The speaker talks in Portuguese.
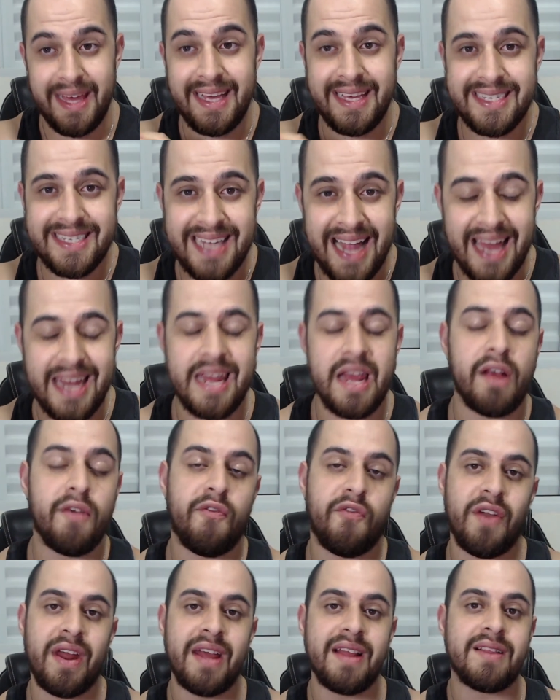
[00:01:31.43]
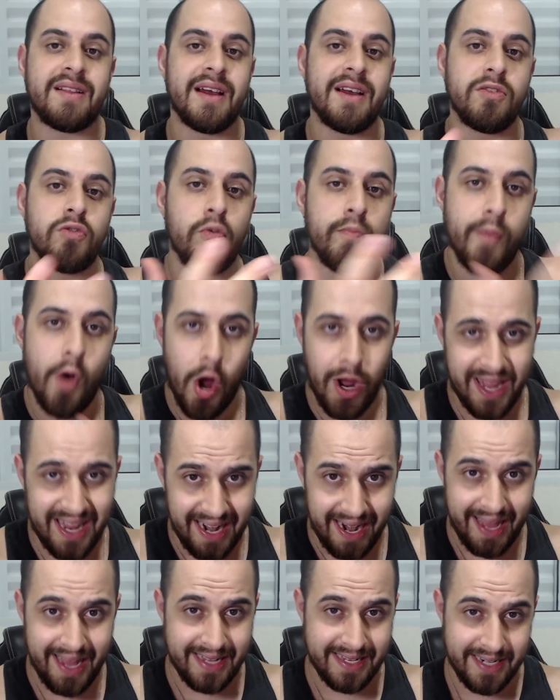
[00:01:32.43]
e estaria enfrentando o Brock
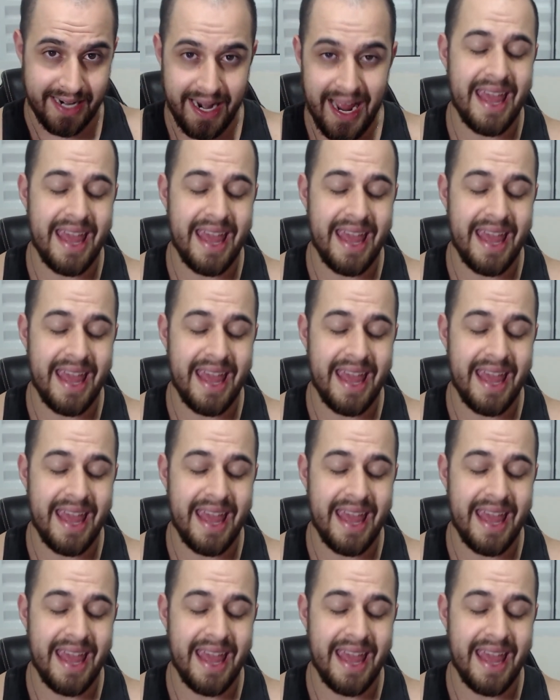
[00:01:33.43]
Lesnar.